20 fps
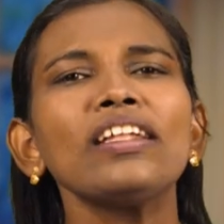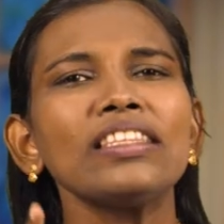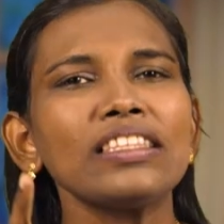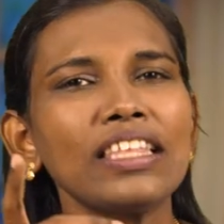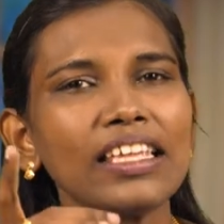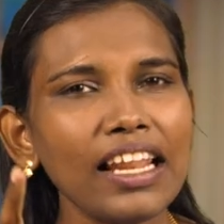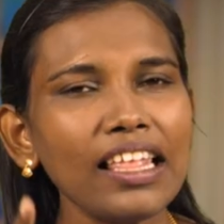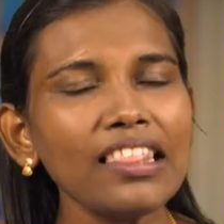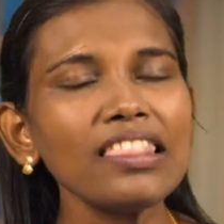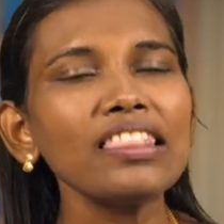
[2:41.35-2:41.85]

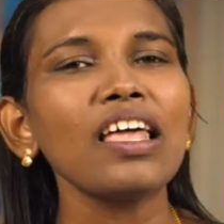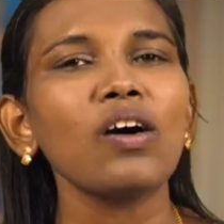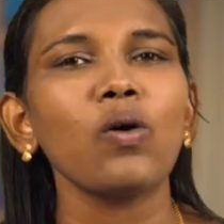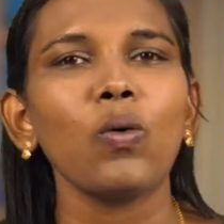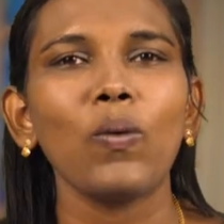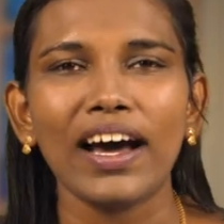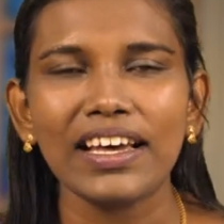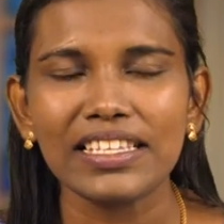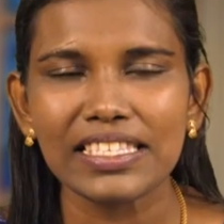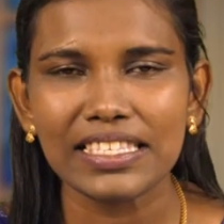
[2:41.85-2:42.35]
திறந்த
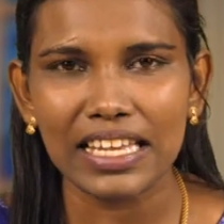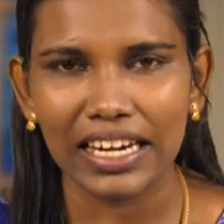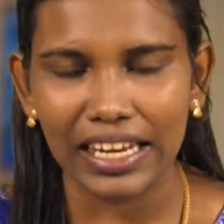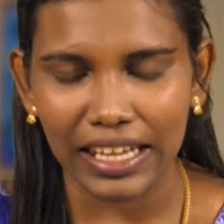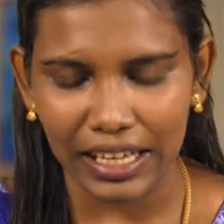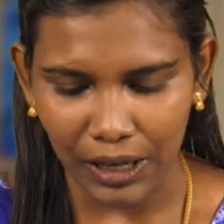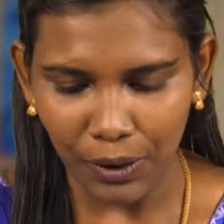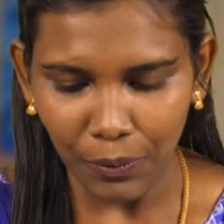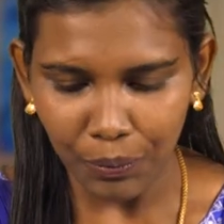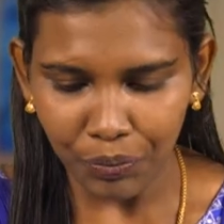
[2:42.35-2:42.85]
வாசலை
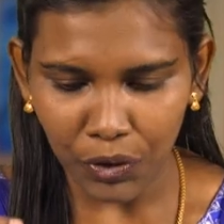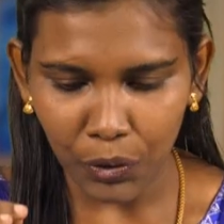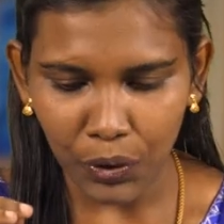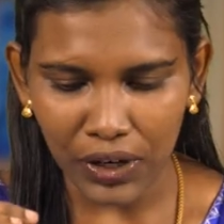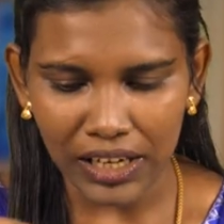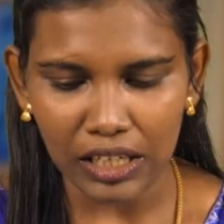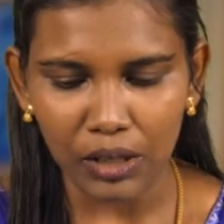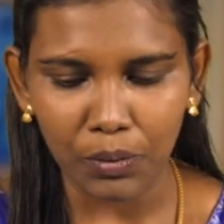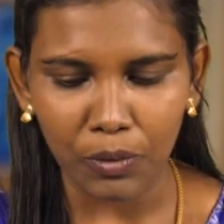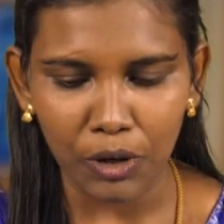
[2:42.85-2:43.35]

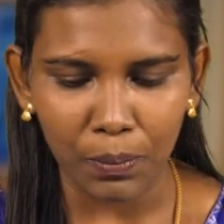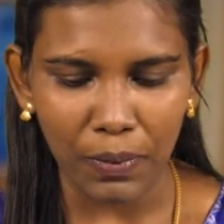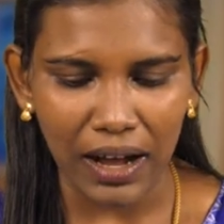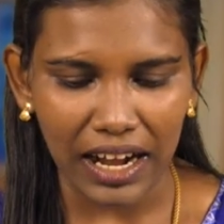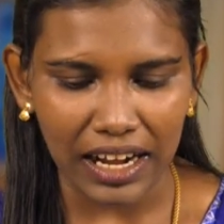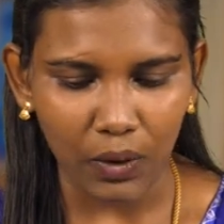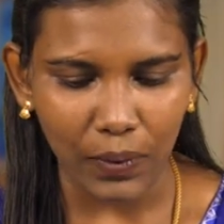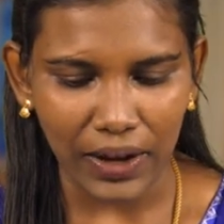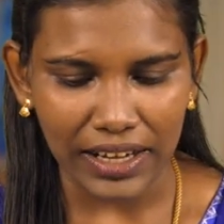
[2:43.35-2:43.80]
உனக்கு முன்பாக